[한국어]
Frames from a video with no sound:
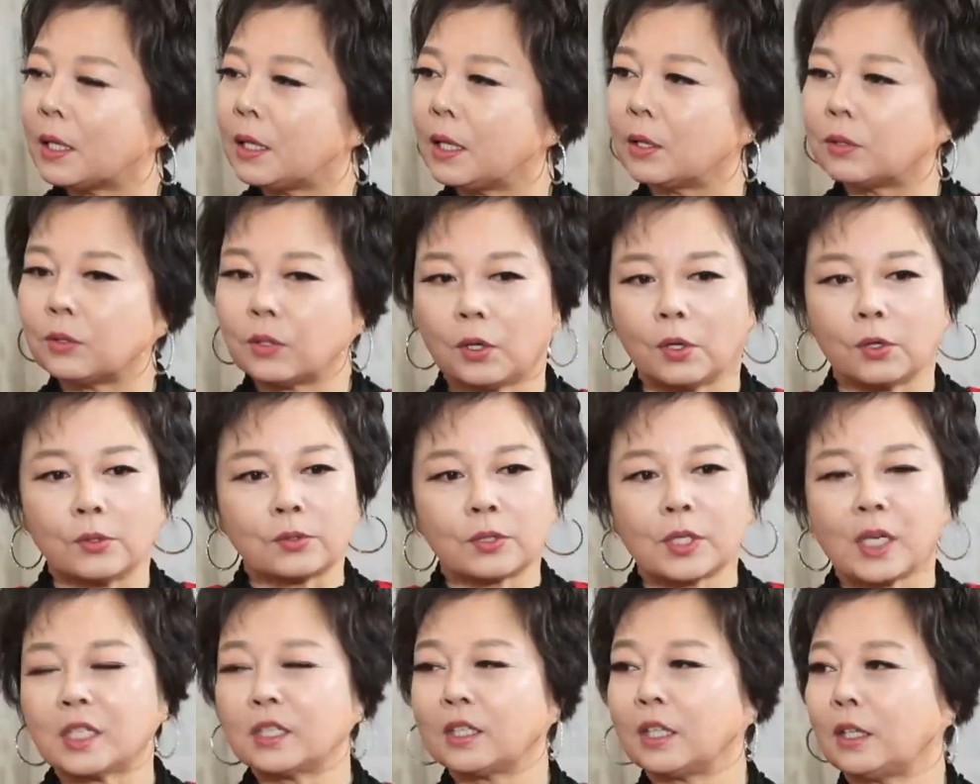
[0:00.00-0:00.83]
돼서
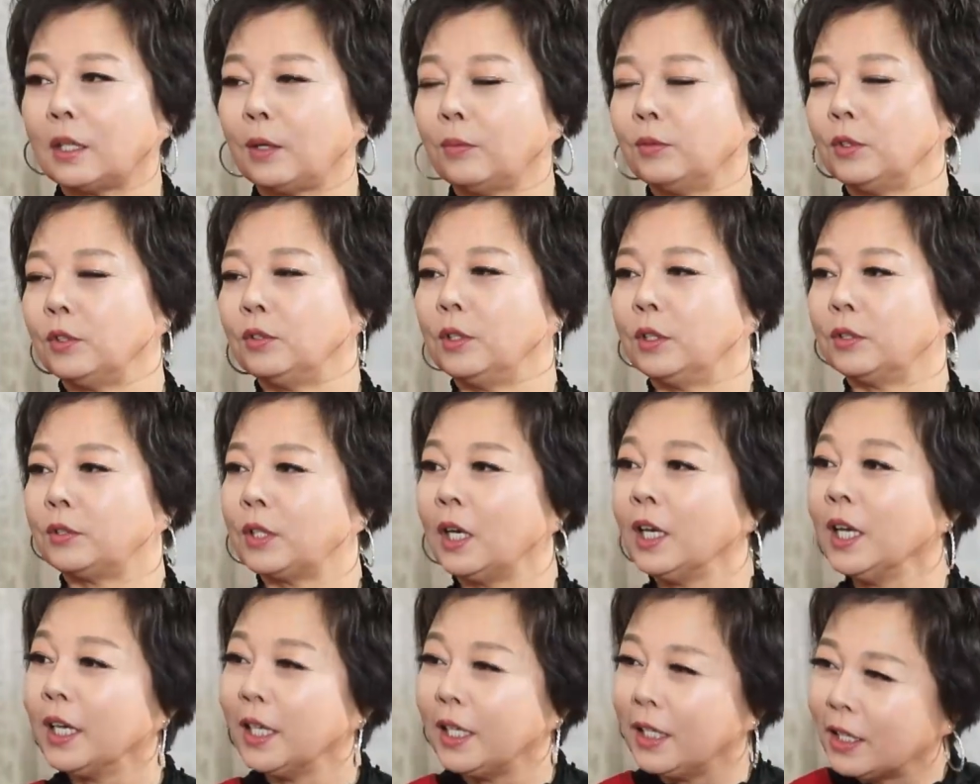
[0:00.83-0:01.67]
억울한 사람들을 위해서
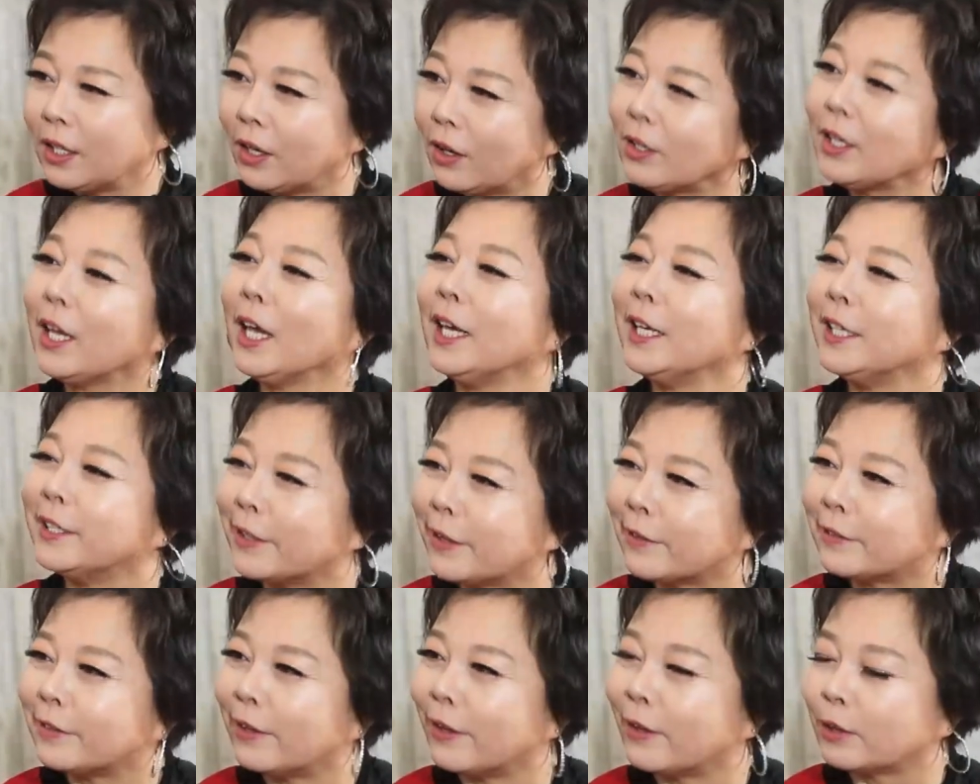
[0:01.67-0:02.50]
이런 게
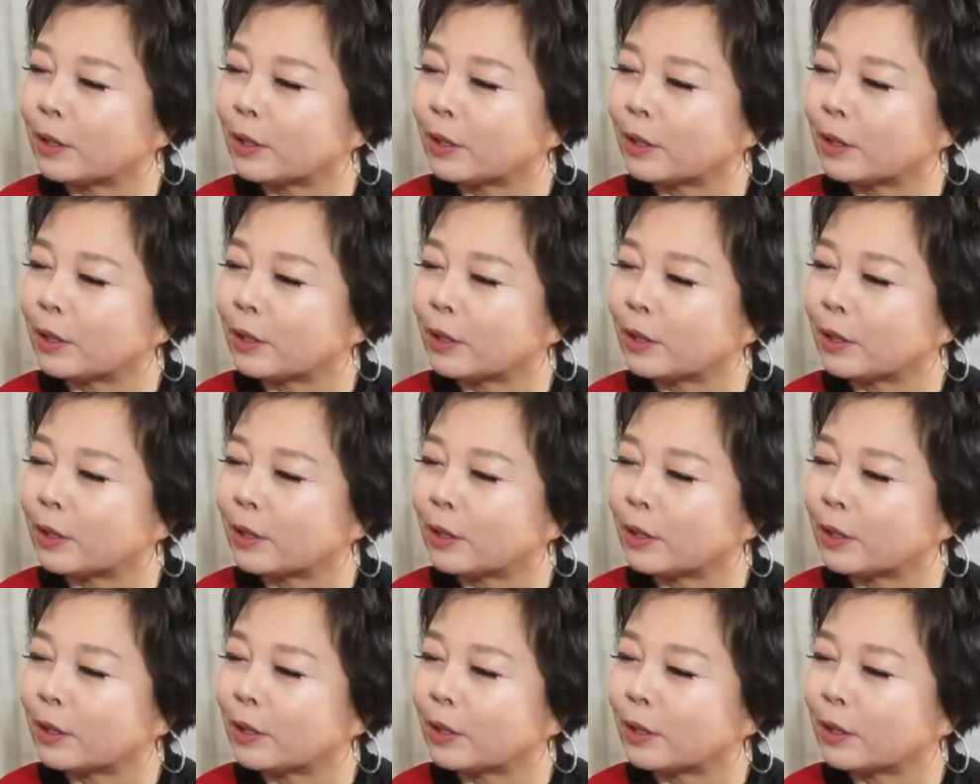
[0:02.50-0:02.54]
있었어요.